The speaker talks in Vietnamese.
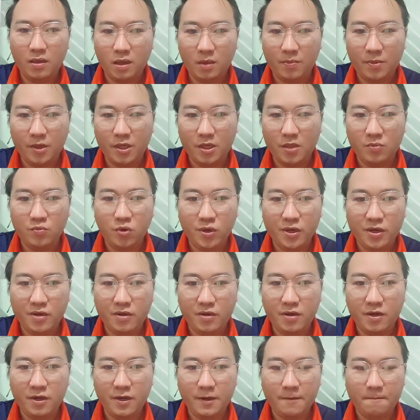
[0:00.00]
để biết chỉ mua đi
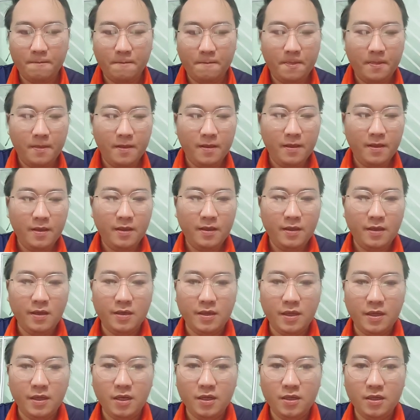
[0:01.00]
nó nè
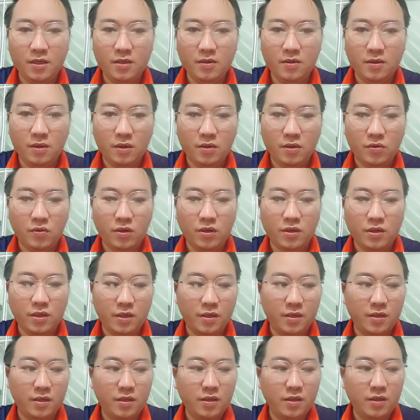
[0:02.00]
à cho nên từ rồi vô nó
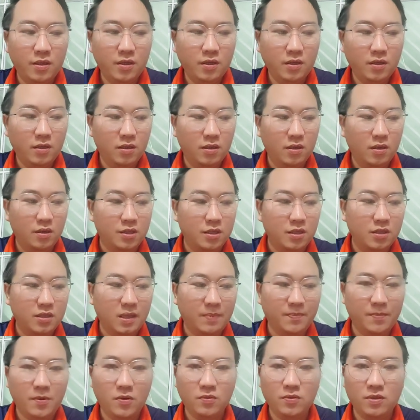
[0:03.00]
chỉ ờ chỉ
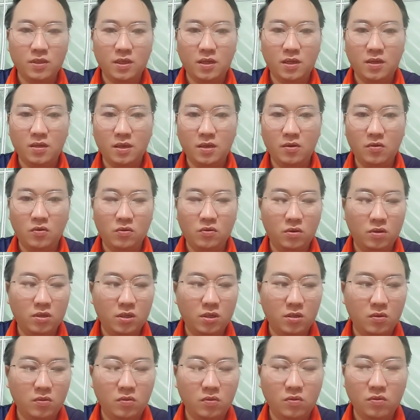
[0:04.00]
sắp bóng gì đó chỉ hút tôi
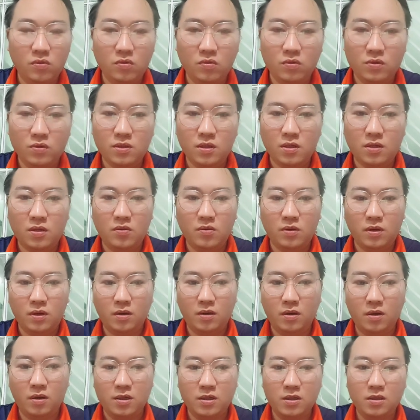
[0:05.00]
sầu của tôi sáu tông để
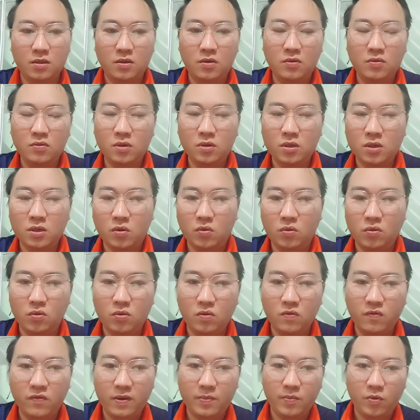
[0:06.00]
coi là chỉ hút tôi sầu của
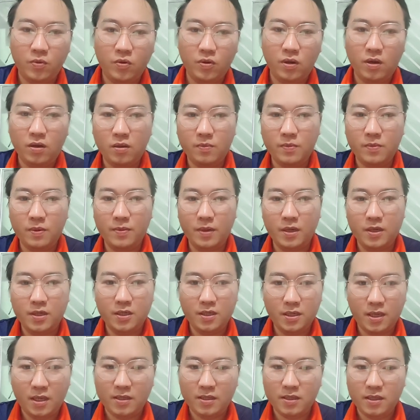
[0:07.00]
tôi facebook để coi biết mà
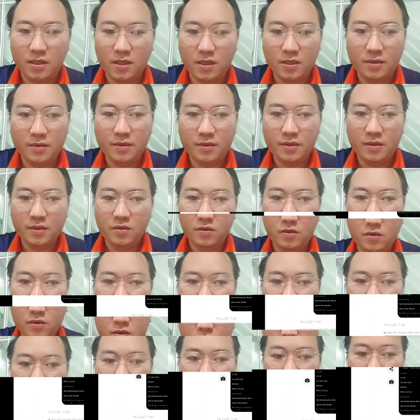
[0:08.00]
lấy thản gì thế ở
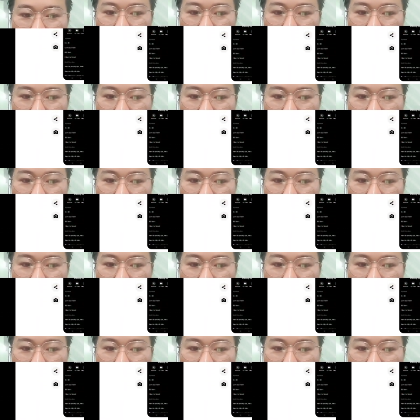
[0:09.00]
trong đầu